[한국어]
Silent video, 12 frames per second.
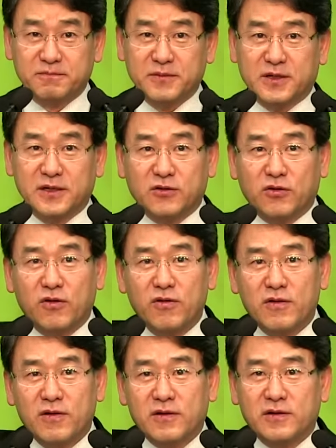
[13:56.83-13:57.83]
그리고
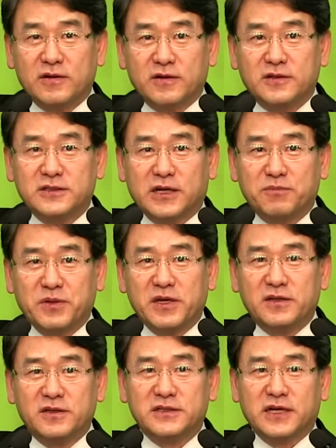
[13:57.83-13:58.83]
의자, 빈
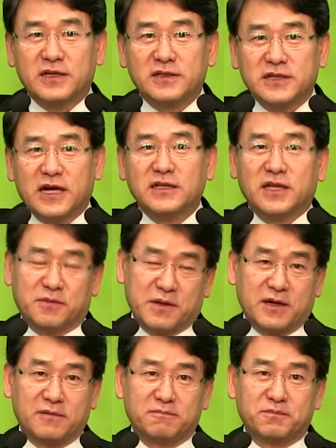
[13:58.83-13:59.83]
의자에는 상대방,